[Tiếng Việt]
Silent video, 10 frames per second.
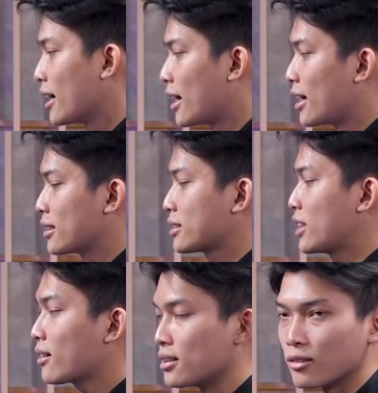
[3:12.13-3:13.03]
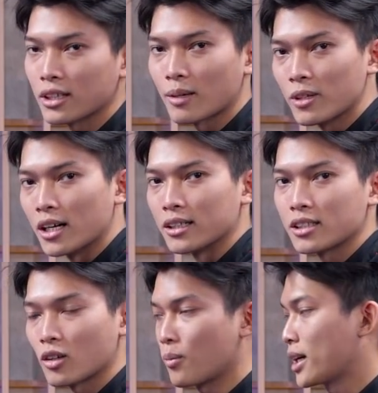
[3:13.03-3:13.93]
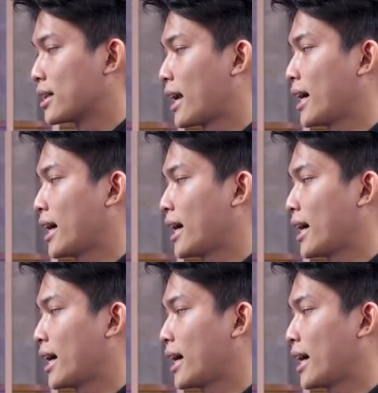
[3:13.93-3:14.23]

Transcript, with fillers: à, chất lượng của cái tấm nền ở trên con màn hình